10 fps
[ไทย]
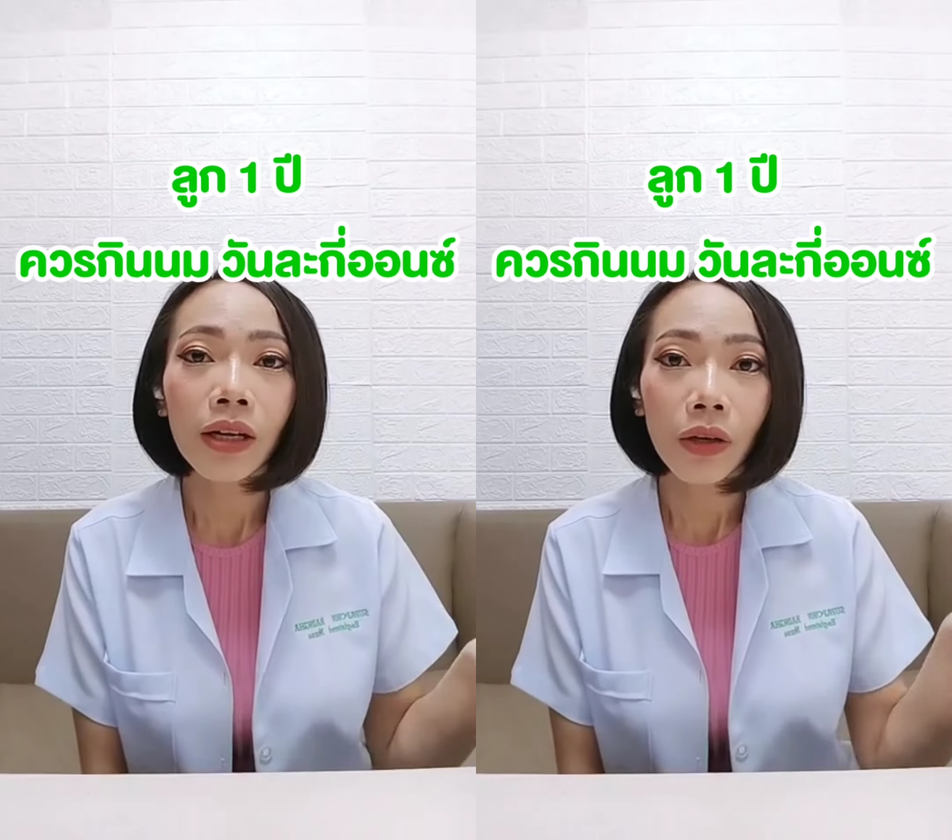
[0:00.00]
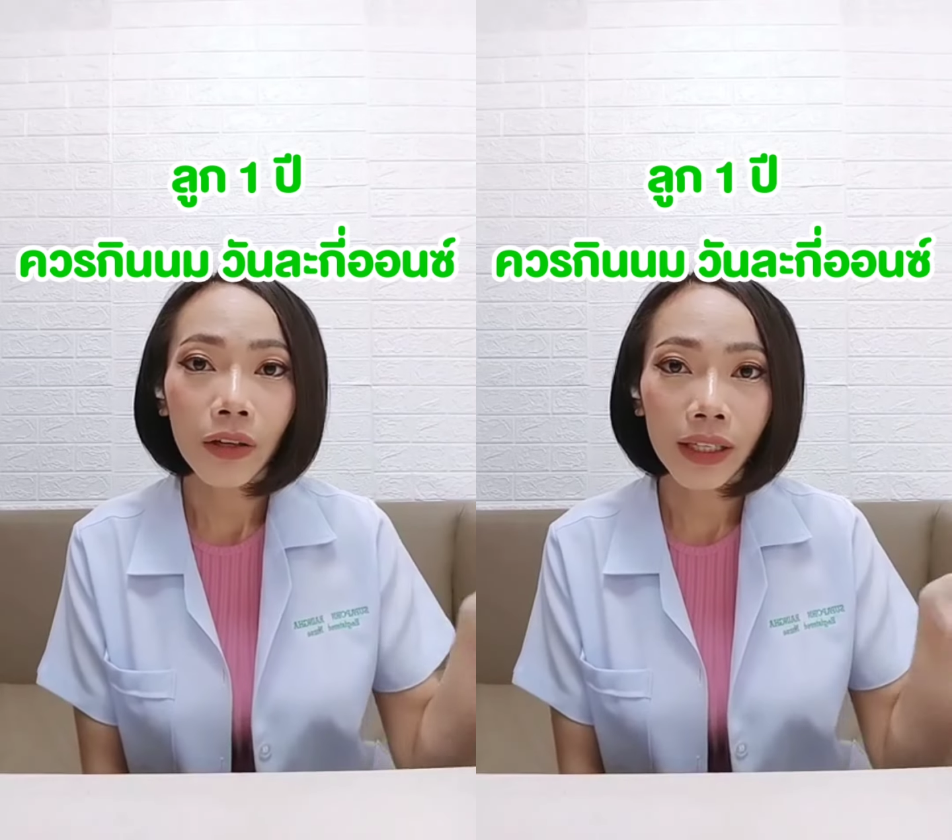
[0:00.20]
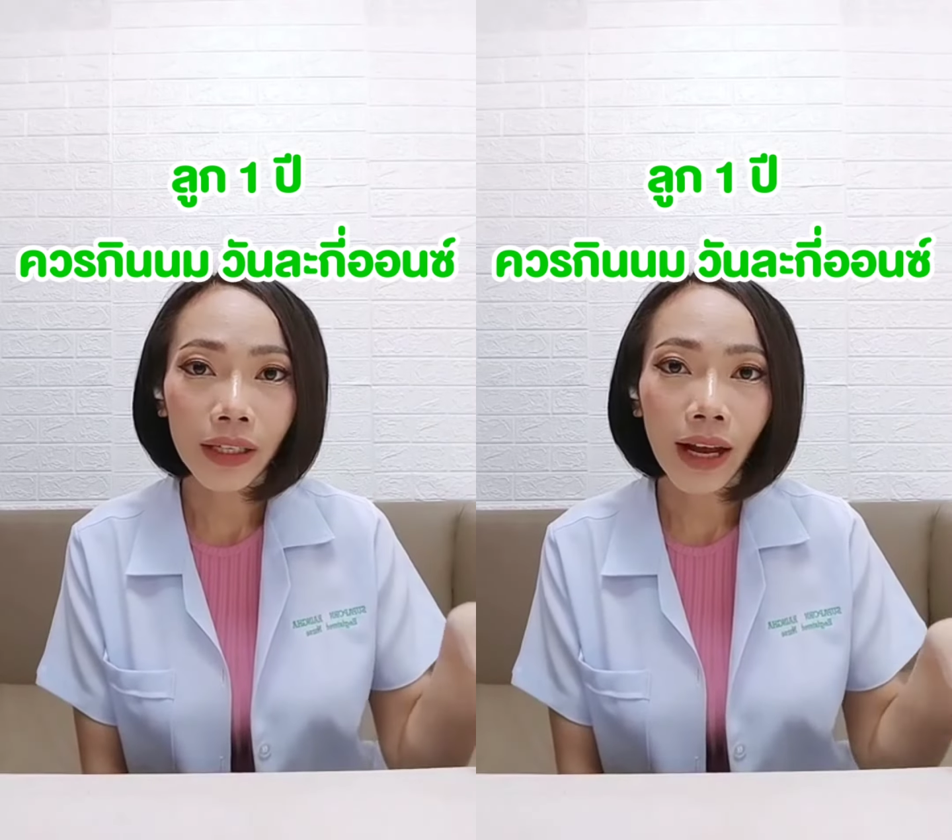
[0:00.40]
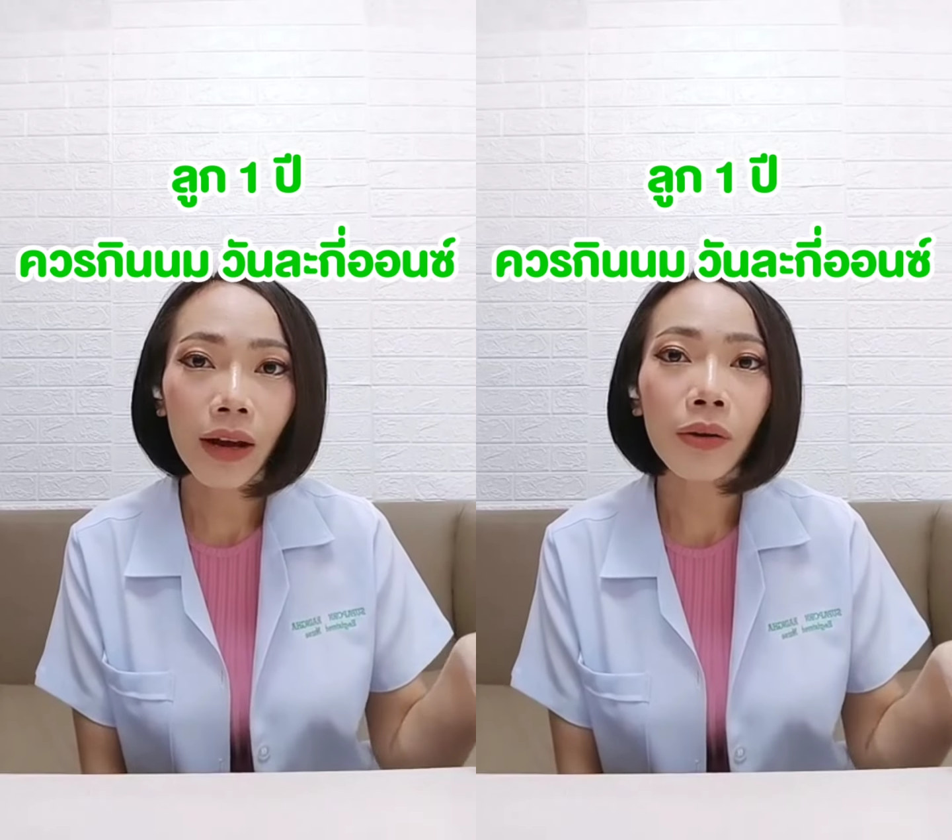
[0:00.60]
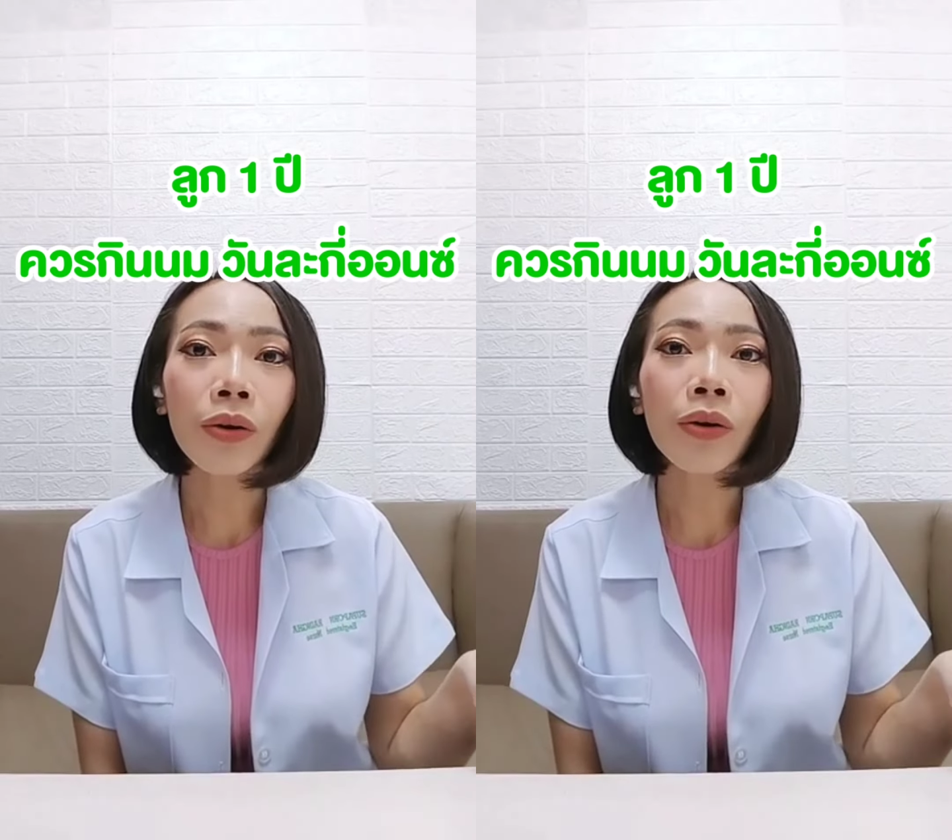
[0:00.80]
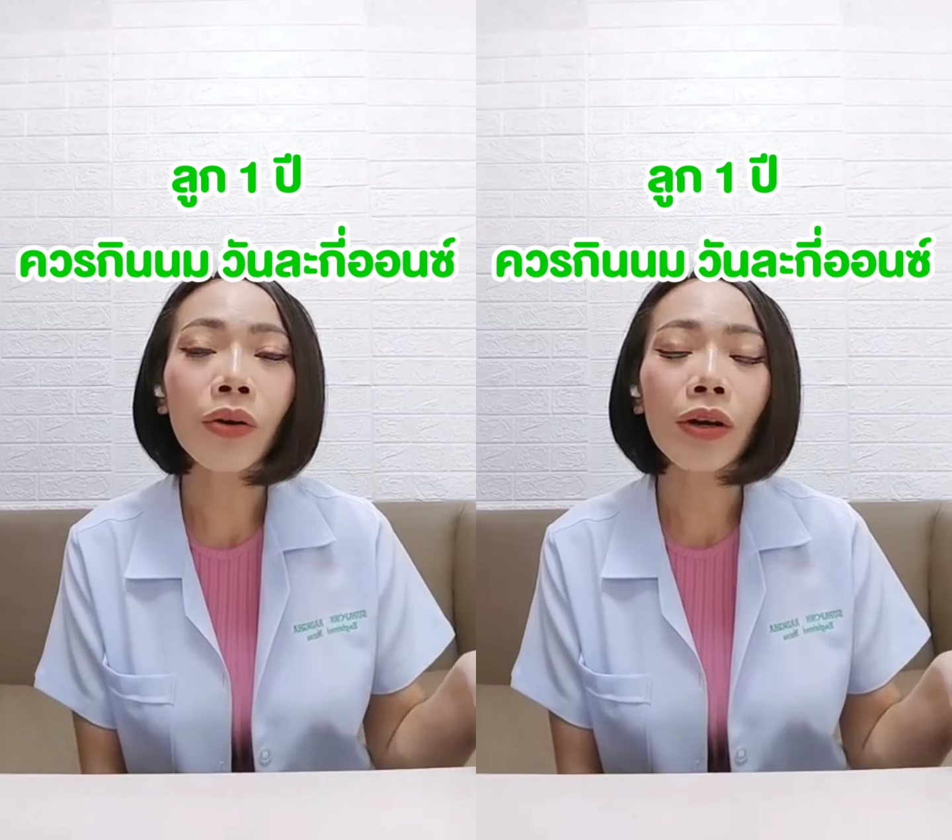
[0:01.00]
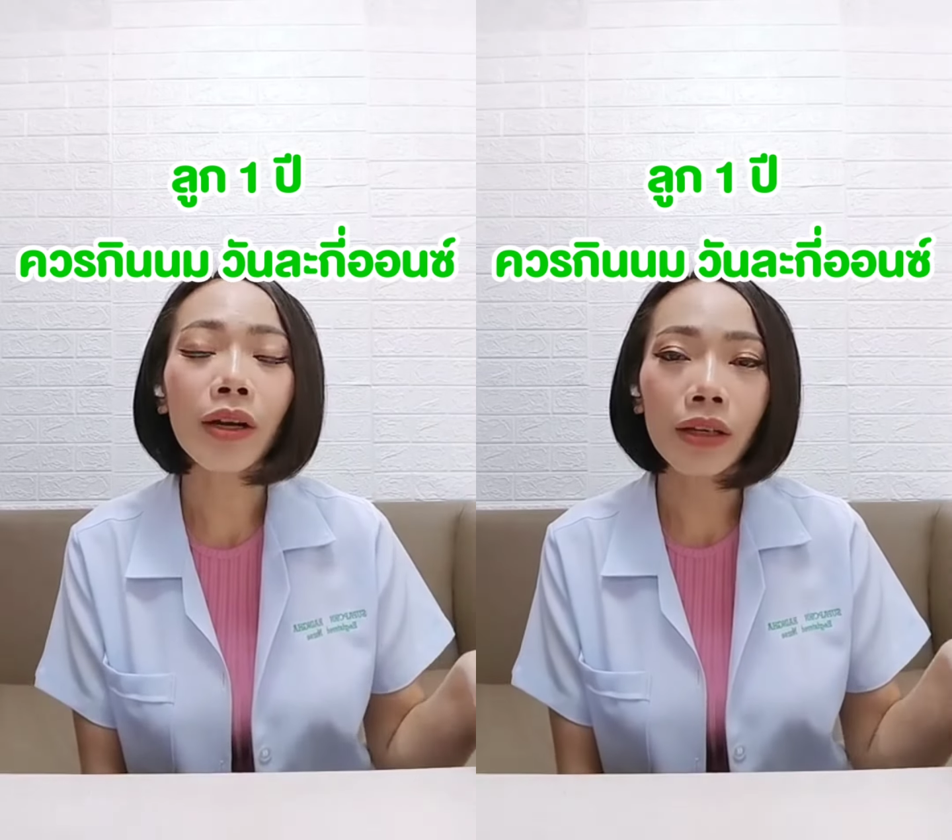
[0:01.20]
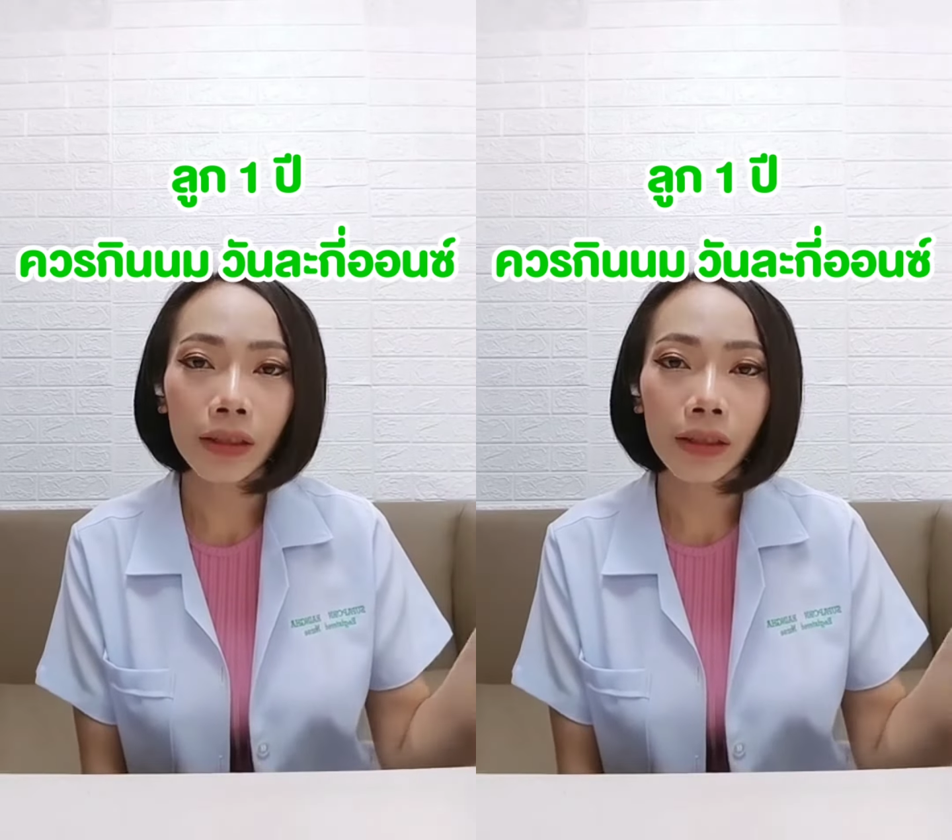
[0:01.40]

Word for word: น้องกินข้าวน้อย